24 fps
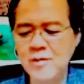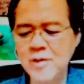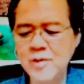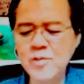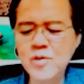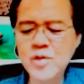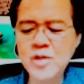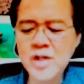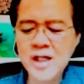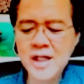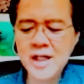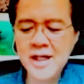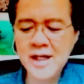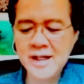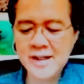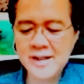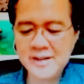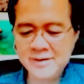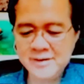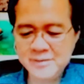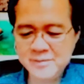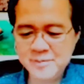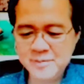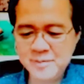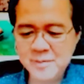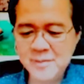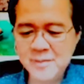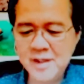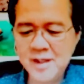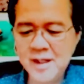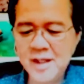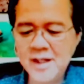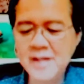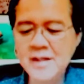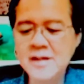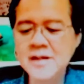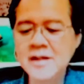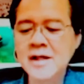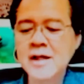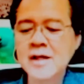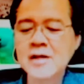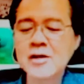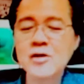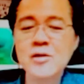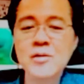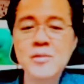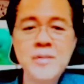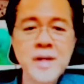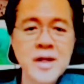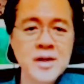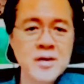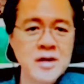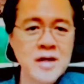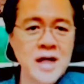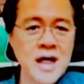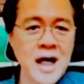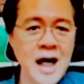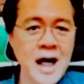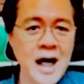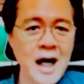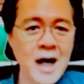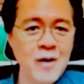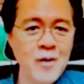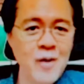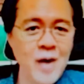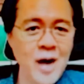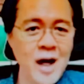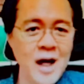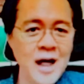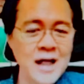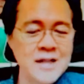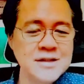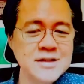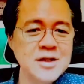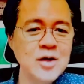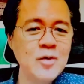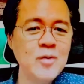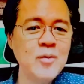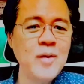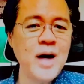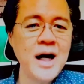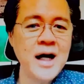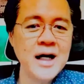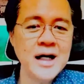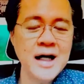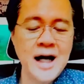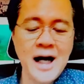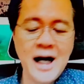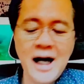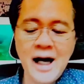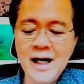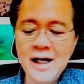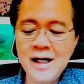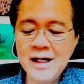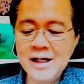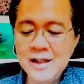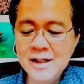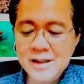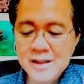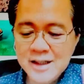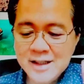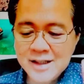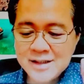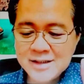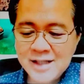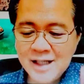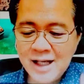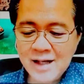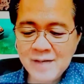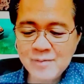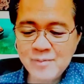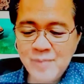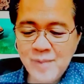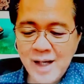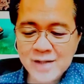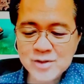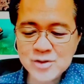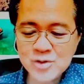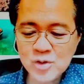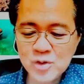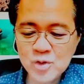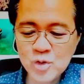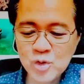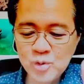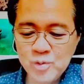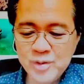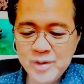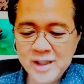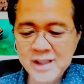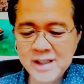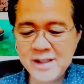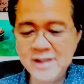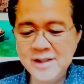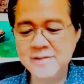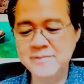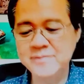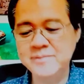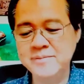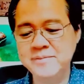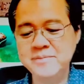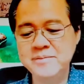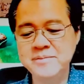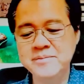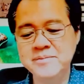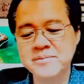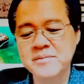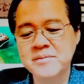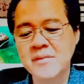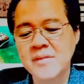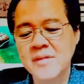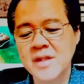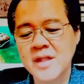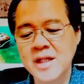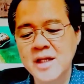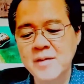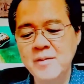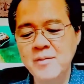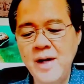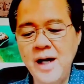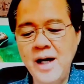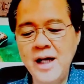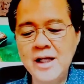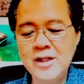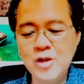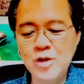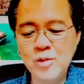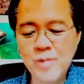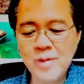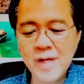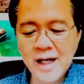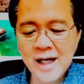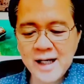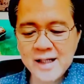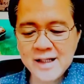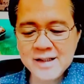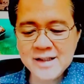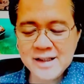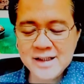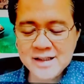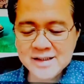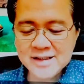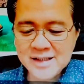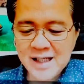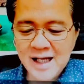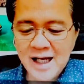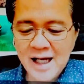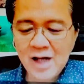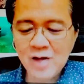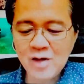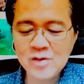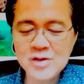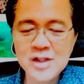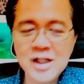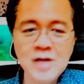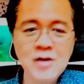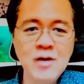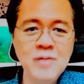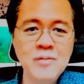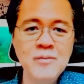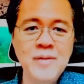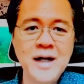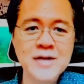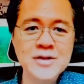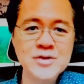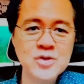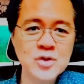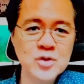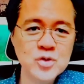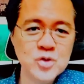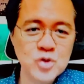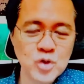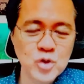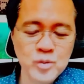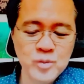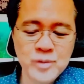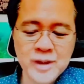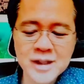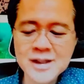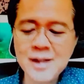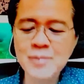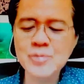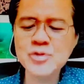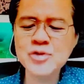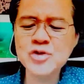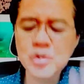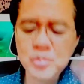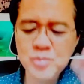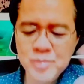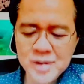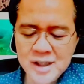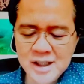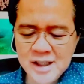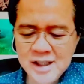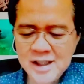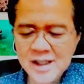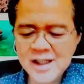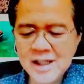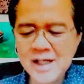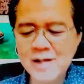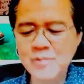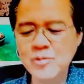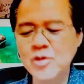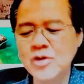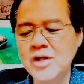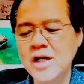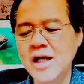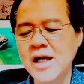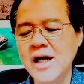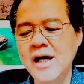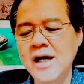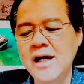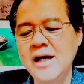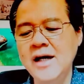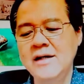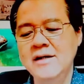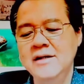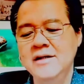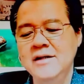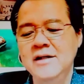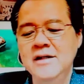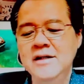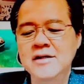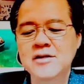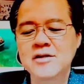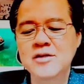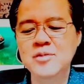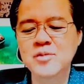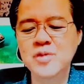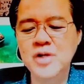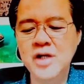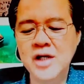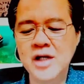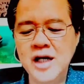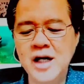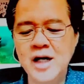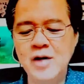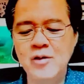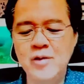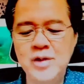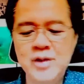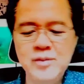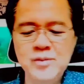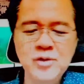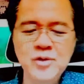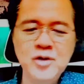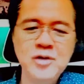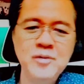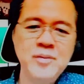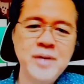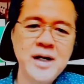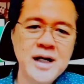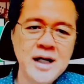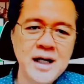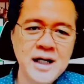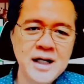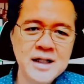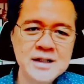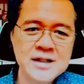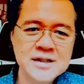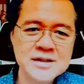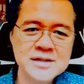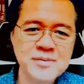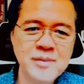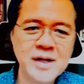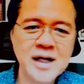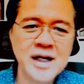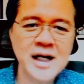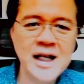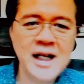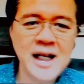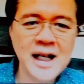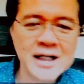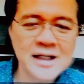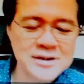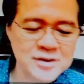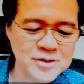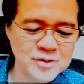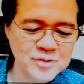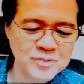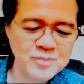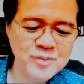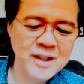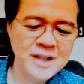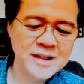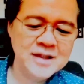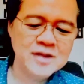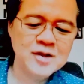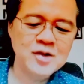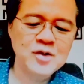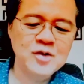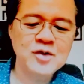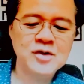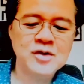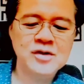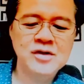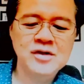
Huwag mo na yan. Okay? Kung meron kang hahawakan sa umaga, isang basong tubig. Diba? Inom agad isa o dalawang basong tubig tapos umihi ka muna. Yun muna gawin mo para at least ma-relax yung pantog.